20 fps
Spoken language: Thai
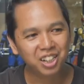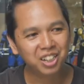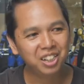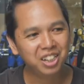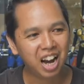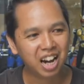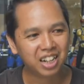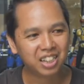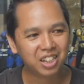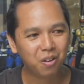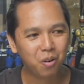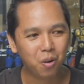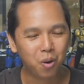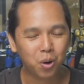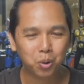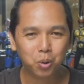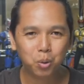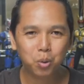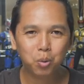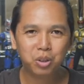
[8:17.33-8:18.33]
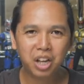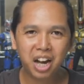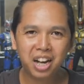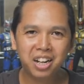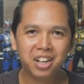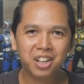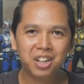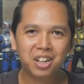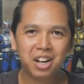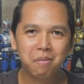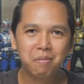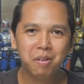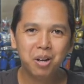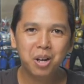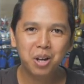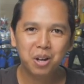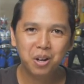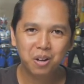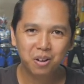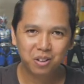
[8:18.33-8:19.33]
งที่อยากจะขอทุกๆท่านนะครับ
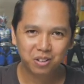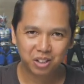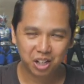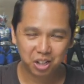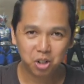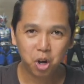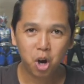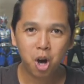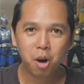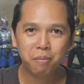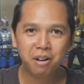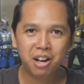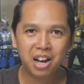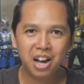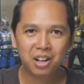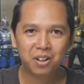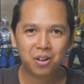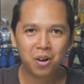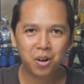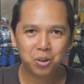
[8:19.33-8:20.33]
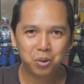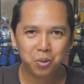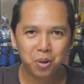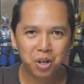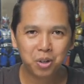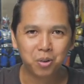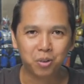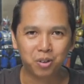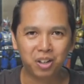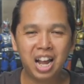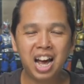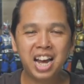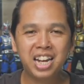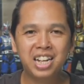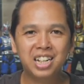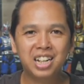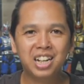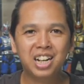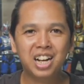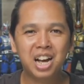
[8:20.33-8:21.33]
ถ้าชอบนะฮะก็ช่วยกดไล
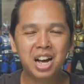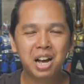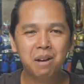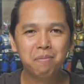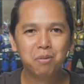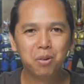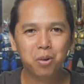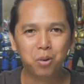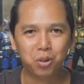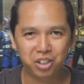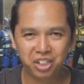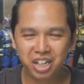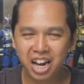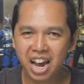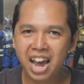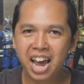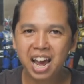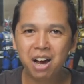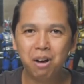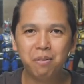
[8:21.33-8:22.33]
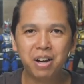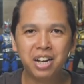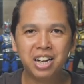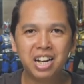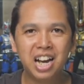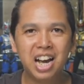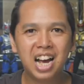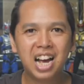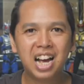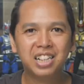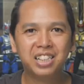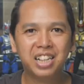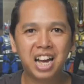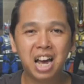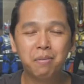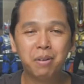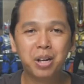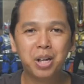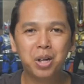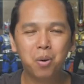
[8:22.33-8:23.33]
ค์นะครับกดแชร์เอาไว้นะฮะแช
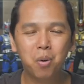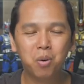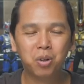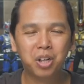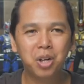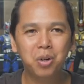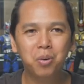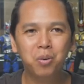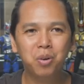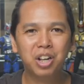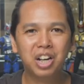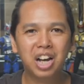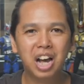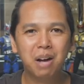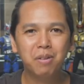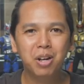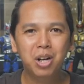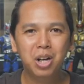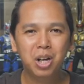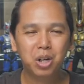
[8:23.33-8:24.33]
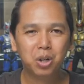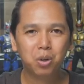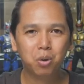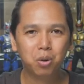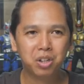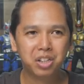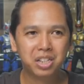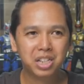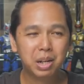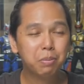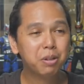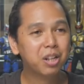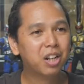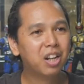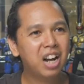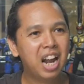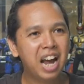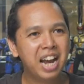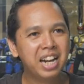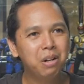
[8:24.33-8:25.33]
ร์ไปให้โลกได้รู้นะครับกด ซับส
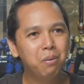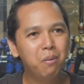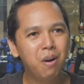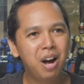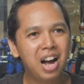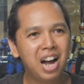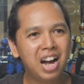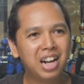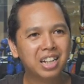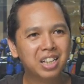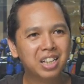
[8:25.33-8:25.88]
ไครบ์ หรือว่า